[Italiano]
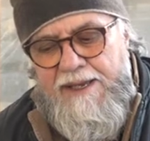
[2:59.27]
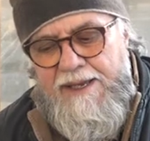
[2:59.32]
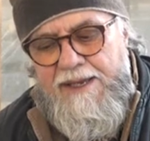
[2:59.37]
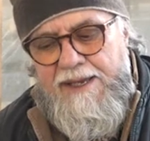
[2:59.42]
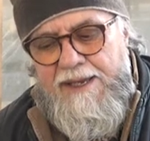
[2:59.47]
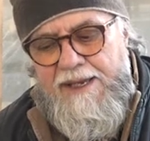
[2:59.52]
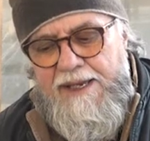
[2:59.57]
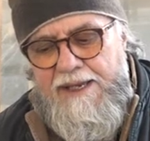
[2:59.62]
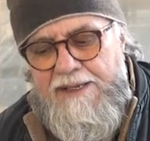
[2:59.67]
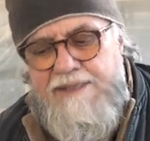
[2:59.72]

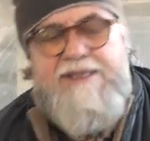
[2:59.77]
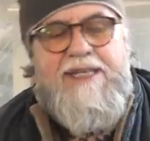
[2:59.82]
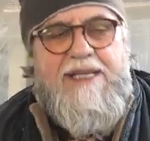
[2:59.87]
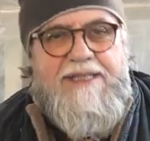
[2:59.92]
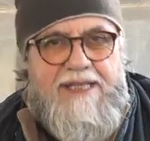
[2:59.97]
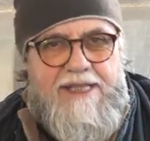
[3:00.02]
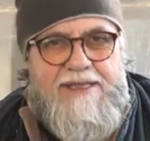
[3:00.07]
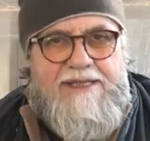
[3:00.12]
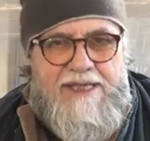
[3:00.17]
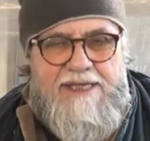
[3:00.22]
eh,
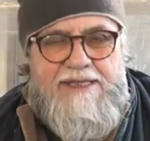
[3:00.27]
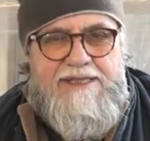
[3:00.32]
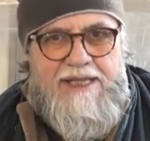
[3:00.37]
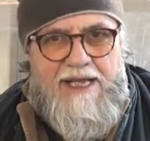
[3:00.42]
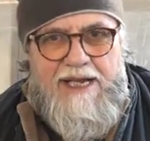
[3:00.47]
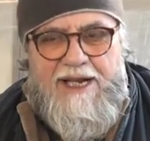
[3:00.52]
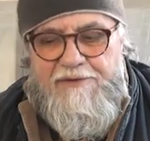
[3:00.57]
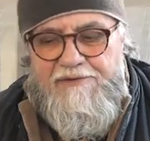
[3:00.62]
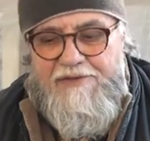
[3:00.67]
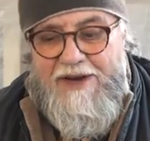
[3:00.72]
siete
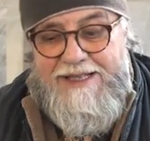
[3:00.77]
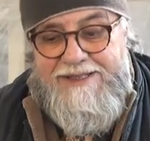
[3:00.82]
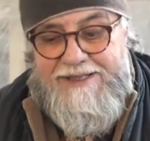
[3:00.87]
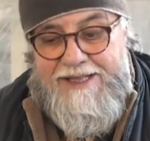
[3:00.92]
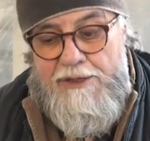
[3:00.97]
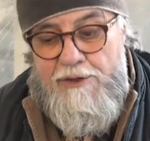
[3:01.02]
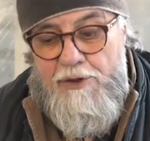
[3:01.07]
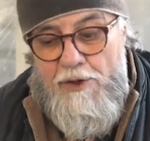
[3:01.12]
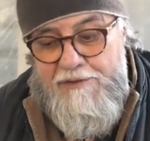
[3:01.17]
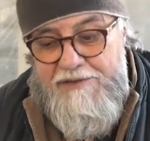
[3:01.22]

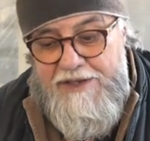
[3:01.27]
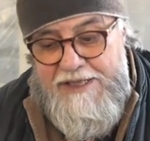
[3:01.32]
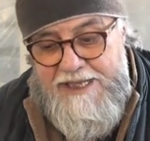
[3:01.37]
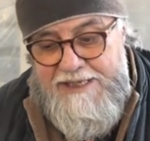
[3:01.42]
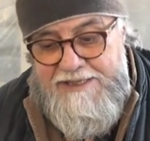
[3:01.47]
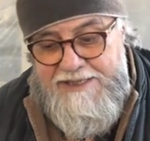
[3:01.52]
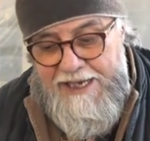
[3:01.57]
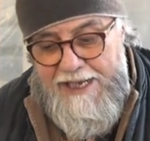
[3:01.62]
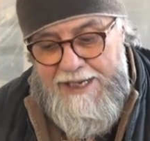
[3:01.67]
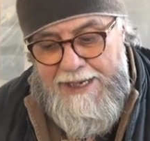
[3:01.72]
esterefatte dove
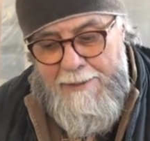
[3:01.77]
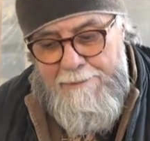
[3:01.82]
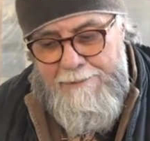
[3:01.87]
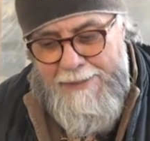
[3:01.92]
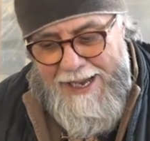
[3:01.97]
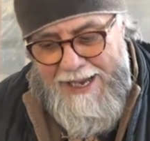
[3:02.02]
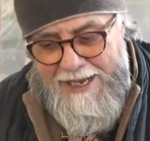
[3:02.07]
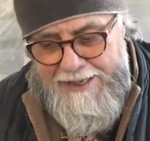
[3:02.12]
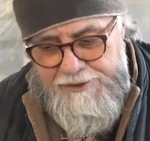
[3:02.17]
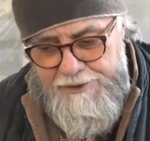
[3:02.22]
da Siena
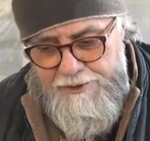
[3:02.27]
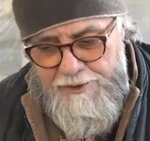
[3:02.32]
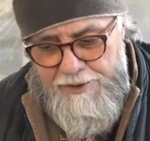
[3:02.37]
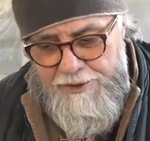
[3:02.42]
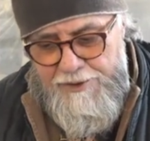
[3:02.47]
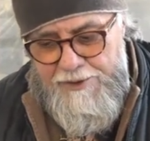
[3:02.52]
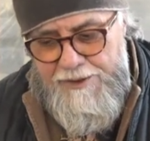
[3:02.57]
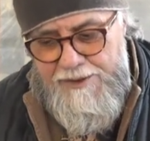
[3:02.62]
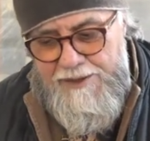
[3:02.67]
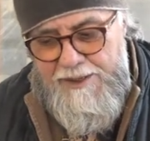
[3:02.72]

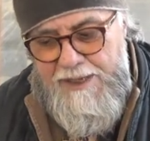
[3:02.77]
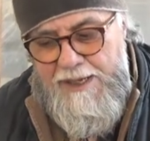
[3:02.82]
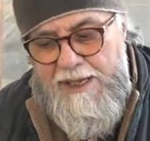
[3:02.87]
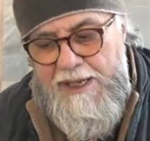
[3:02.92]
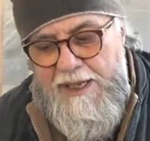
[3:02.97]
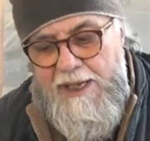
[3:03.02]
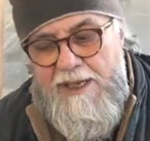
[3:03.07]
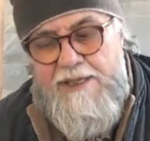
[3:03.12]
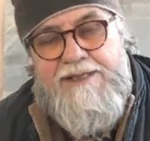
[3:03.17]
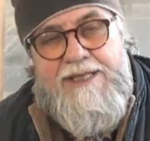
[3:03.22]
partono
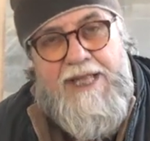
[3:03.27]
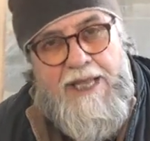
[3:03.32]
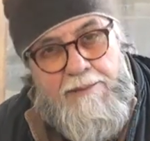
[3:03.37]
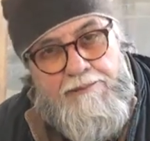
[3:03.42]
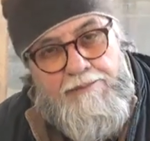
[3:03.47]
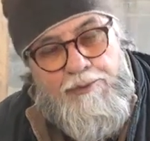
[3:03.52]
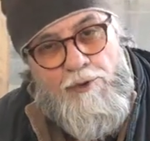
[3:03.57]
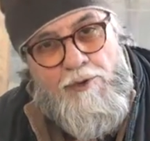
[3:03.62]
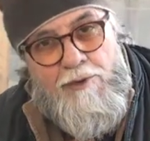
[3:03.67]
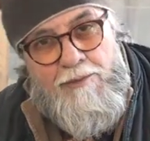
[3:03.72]
dei
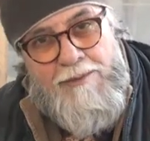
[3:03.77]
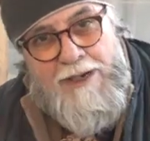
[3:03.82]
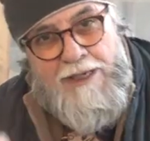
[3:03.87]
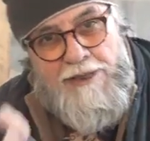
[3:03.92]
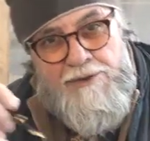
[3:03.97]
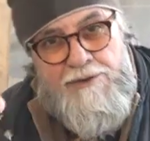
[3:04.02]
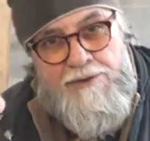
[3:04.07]
pullman